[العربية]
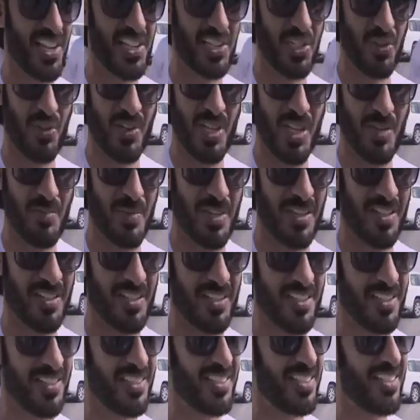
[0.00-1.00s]
الله يطول
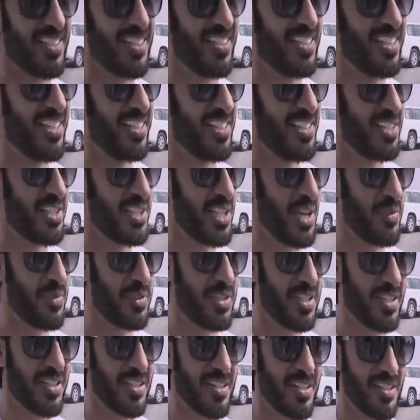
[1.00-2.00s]
عمرك.
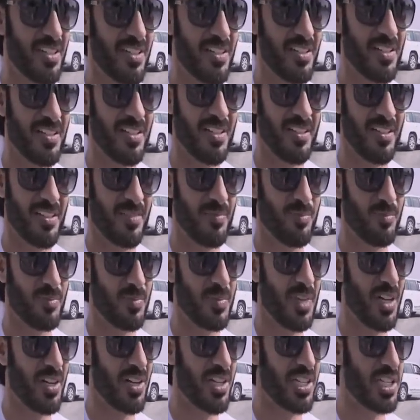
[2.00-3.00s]
نعم. تفسير آه،
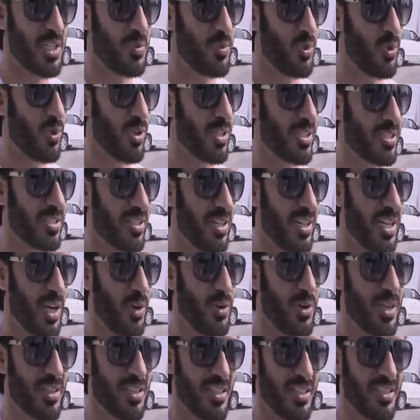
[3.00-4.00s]
ناقص بوق ان شاء
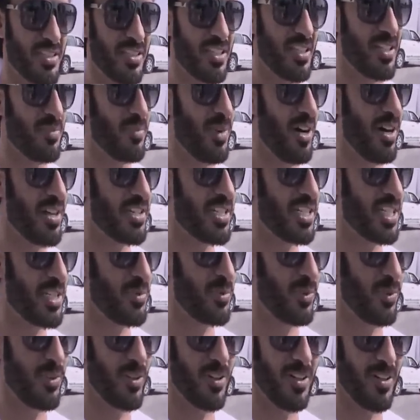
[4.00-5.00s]
الله ويت عند
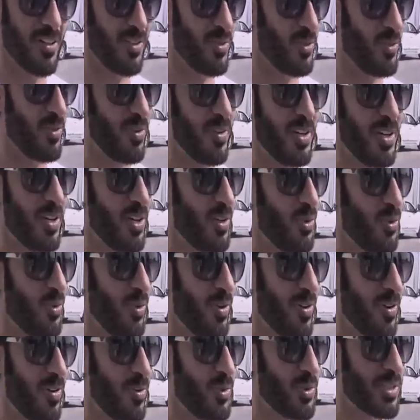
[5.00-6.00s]
المعازيب و...
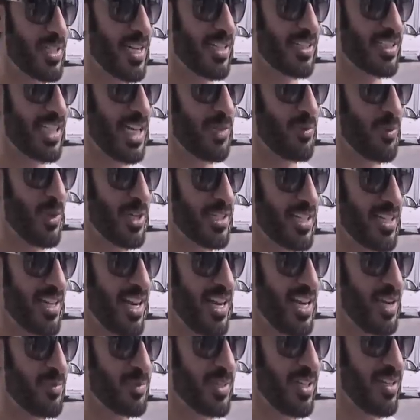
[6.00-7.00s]
ووصلت ان شاء الله
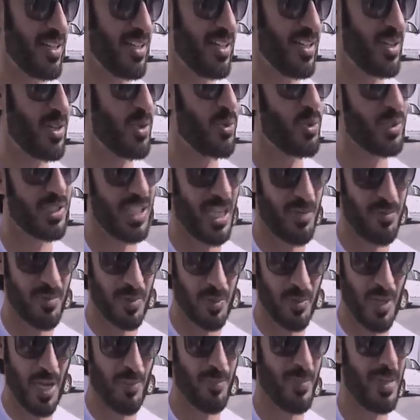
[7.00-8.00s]
مواصيلها الحمد لله
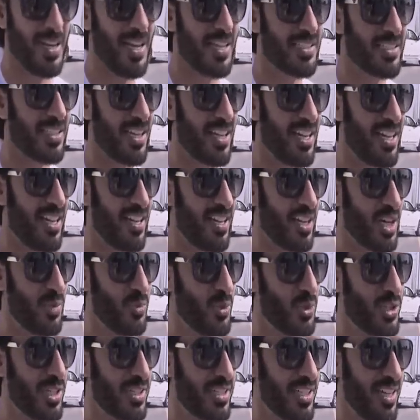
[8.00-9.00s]
ونتاملها ان شاء الله
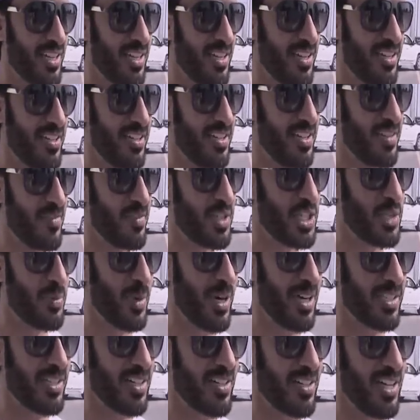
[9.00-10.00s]
رموز ان شاء الله
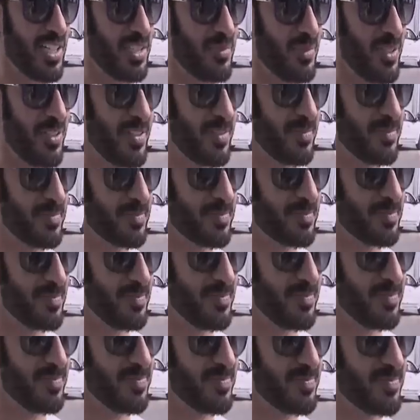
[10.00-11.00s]
السباقات القادمه. لكن
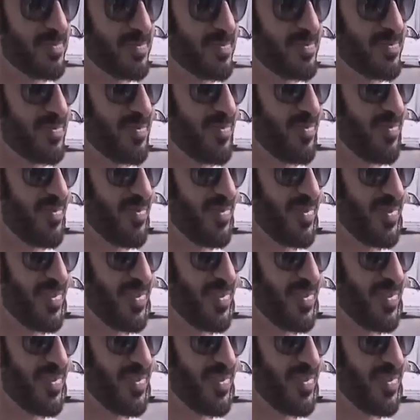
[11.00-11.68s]
ناموس مختلف